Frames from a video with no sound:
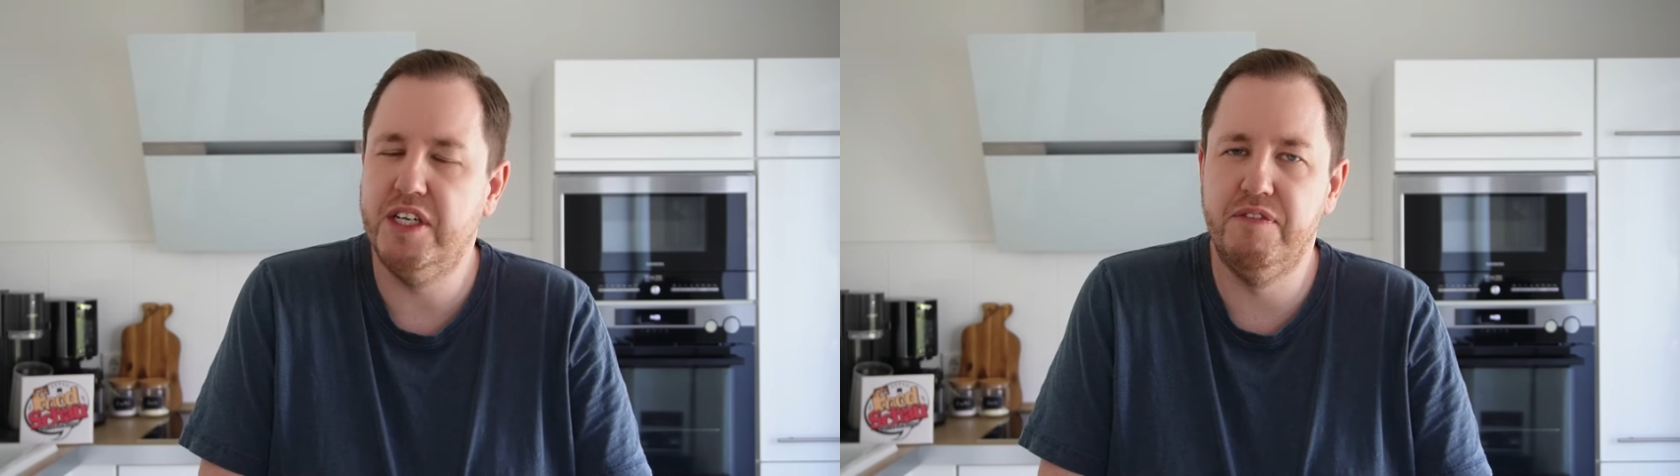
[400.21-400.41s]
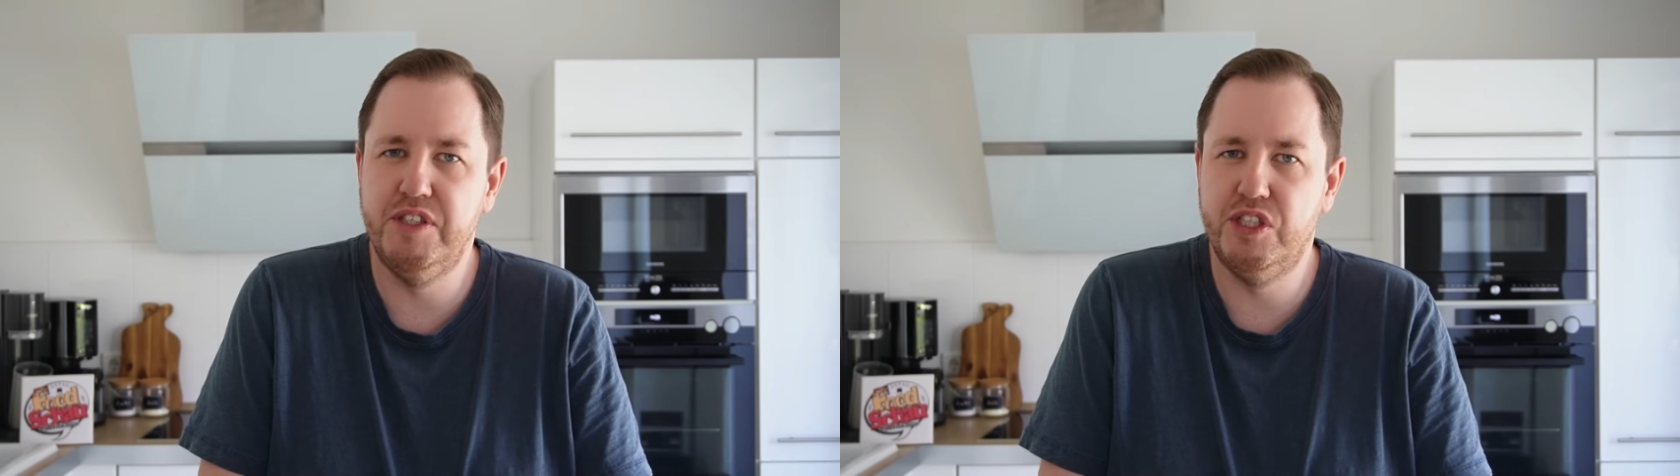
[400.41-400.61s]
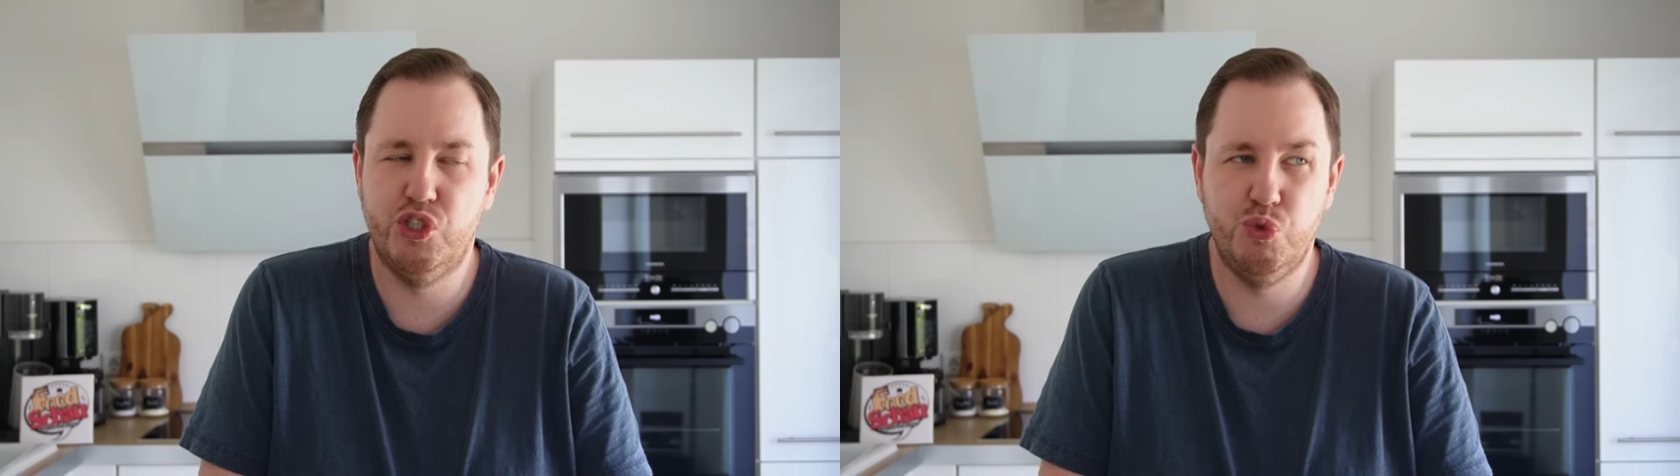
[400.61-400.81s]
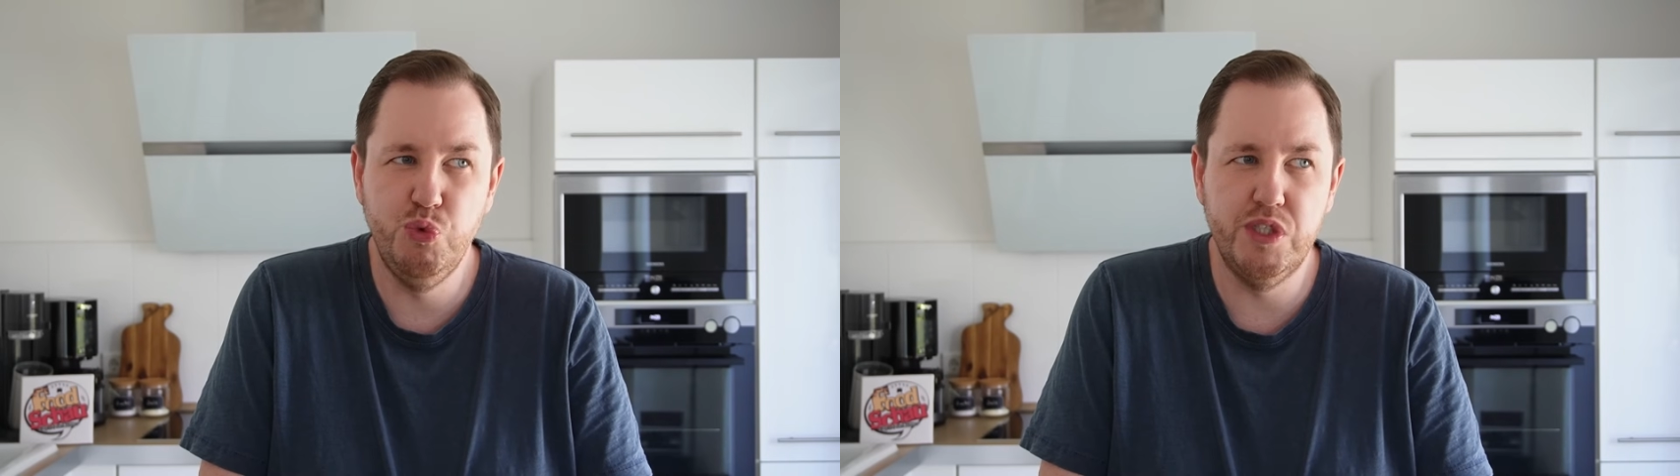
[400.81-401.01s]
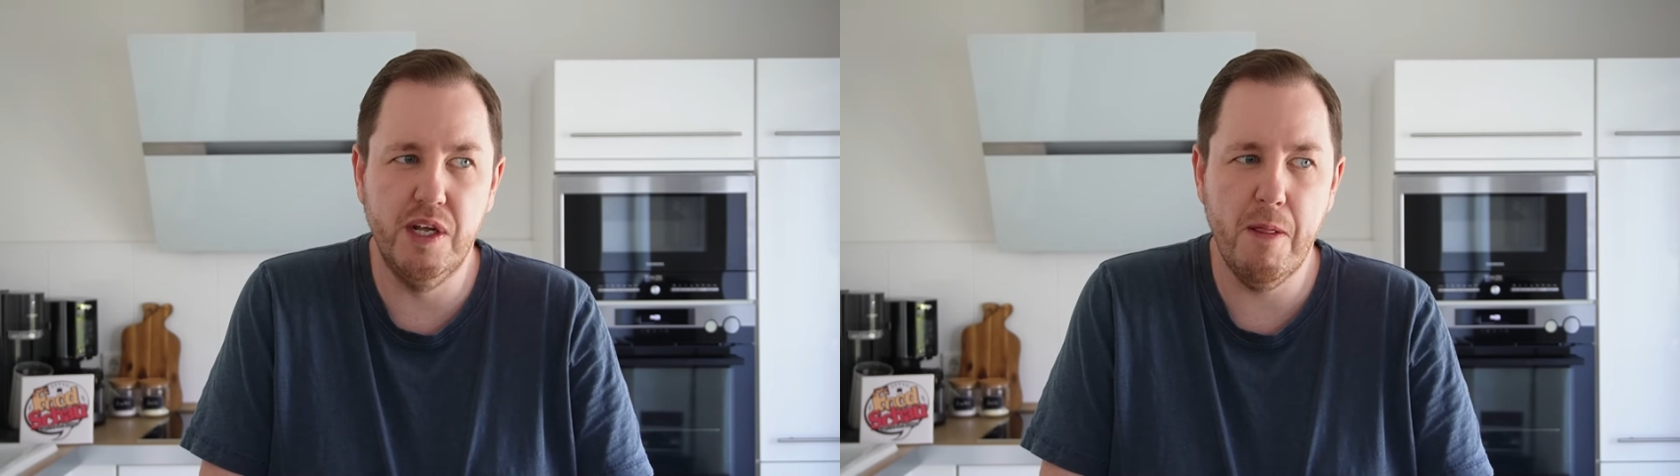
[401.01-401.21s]
gewisse
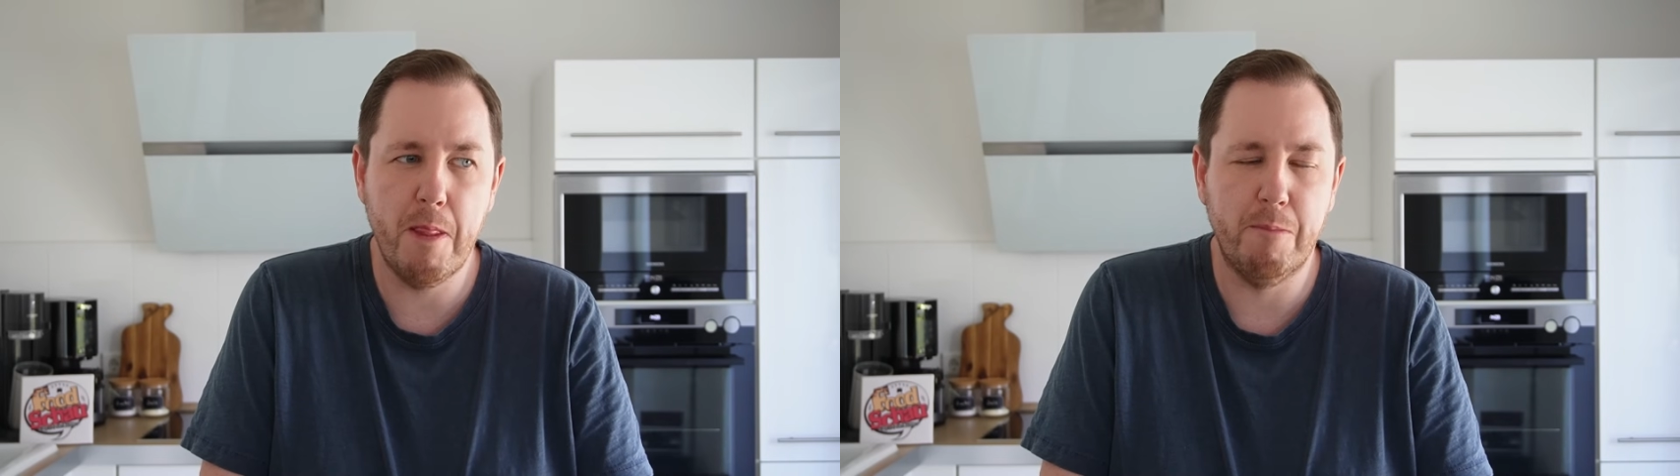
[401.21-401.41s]
Süße,